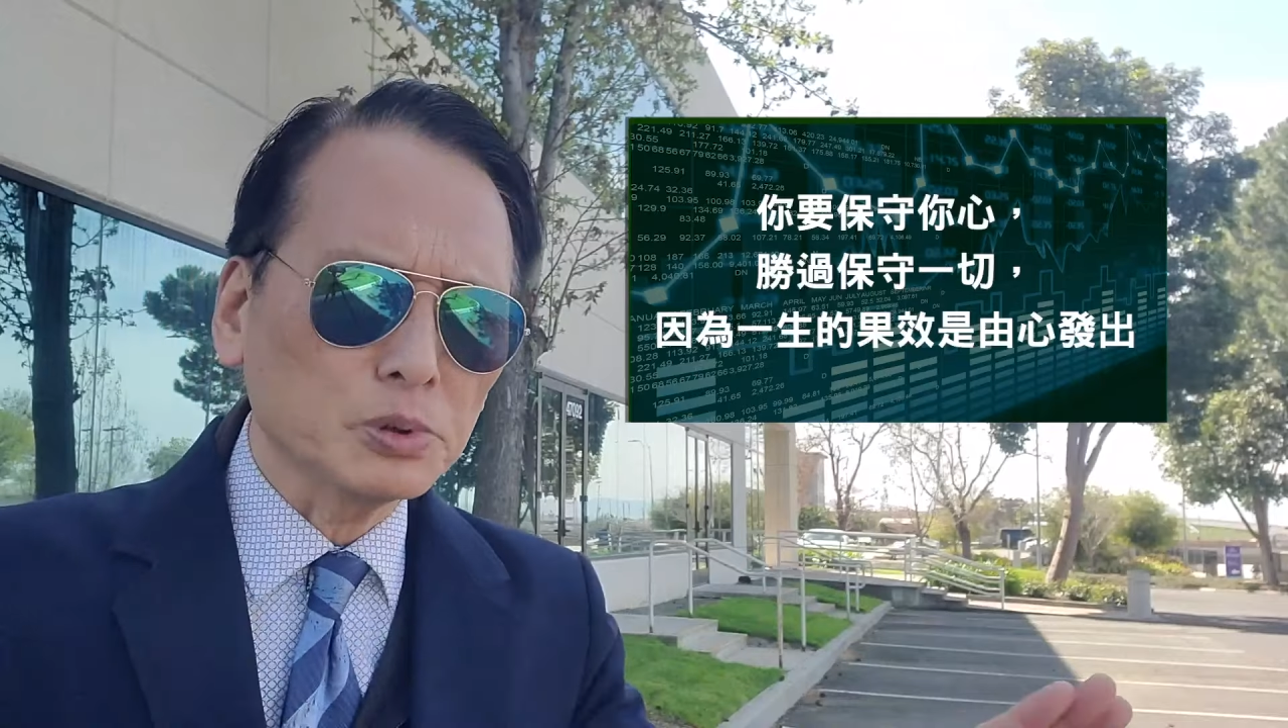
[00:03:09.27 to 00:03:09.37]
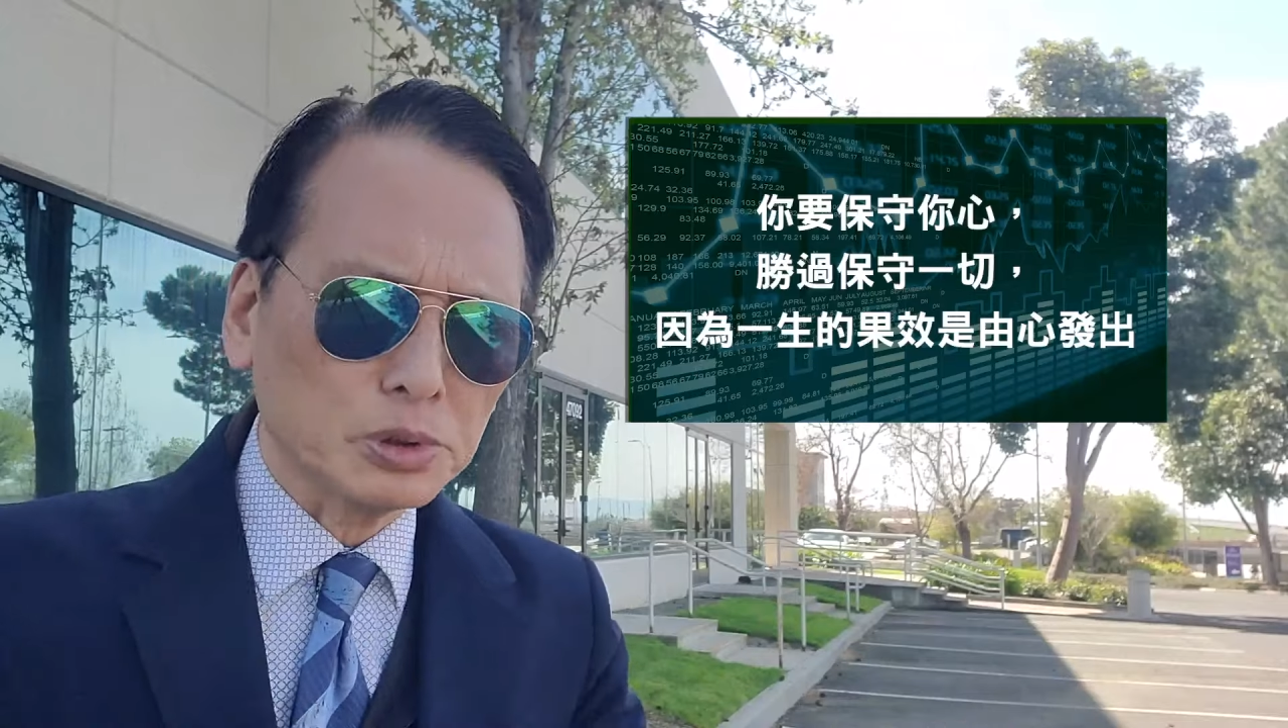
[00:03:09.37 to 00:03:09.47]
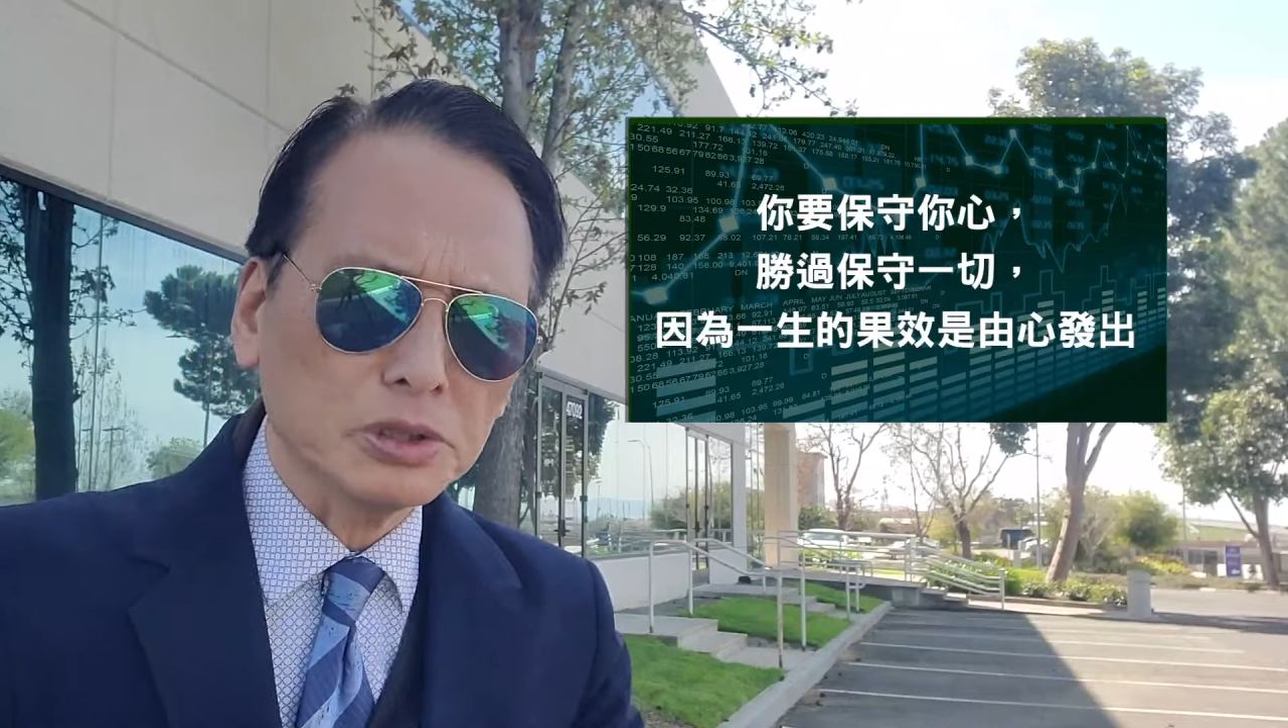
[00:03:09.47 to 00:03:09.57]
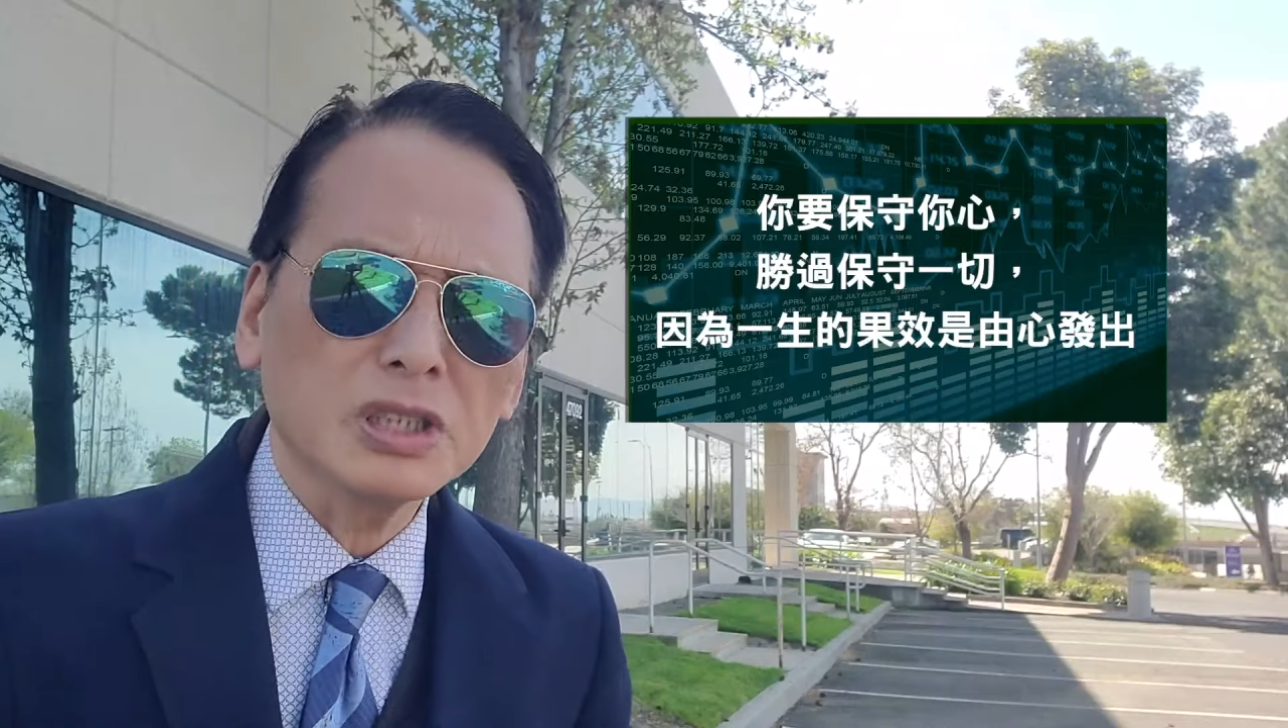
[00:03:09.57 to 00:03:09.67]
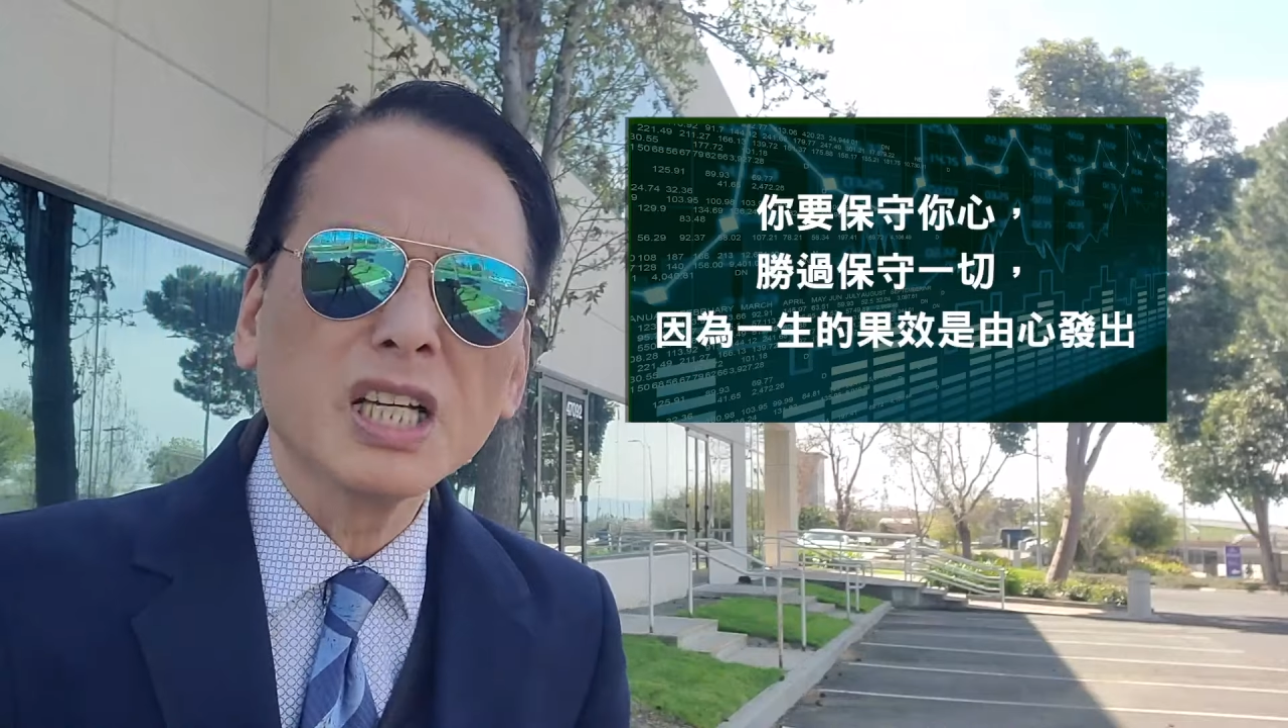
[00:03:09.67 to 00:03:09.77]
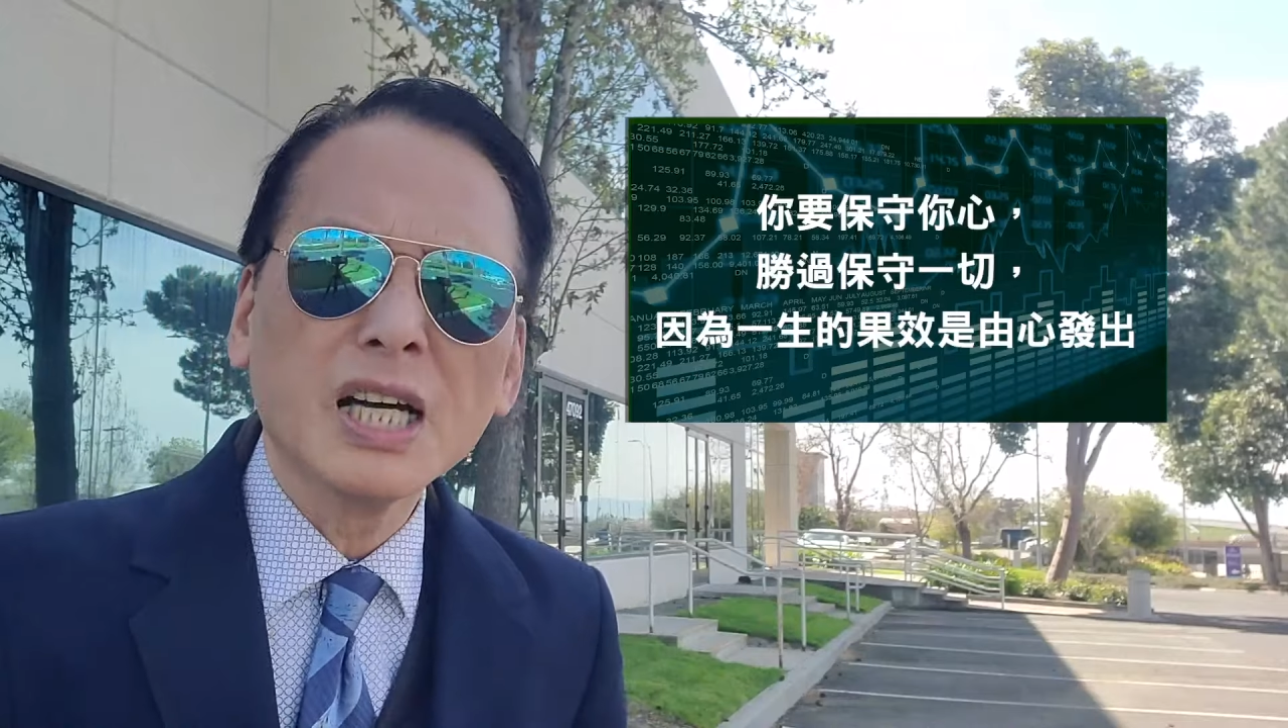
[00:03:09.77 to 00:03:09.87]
局